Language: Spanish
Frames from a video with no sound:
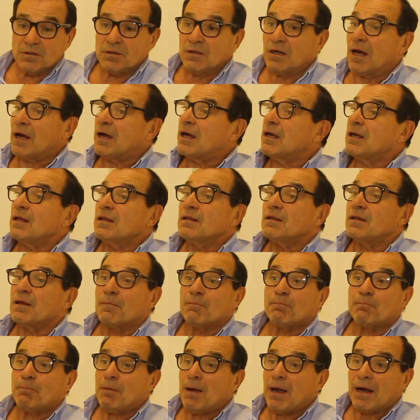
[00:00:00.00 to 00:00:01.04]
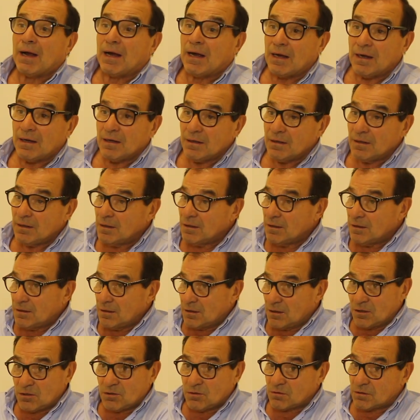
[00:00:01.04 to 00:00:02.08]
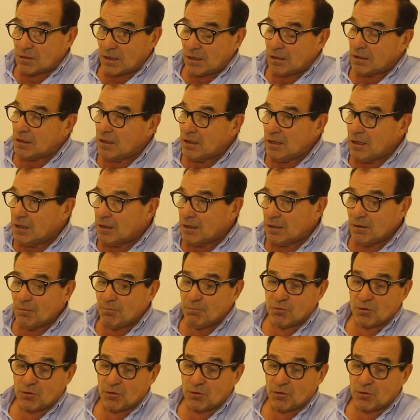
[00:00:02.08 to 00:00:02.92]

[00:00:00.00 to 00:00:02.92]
la gente paga esos alquileres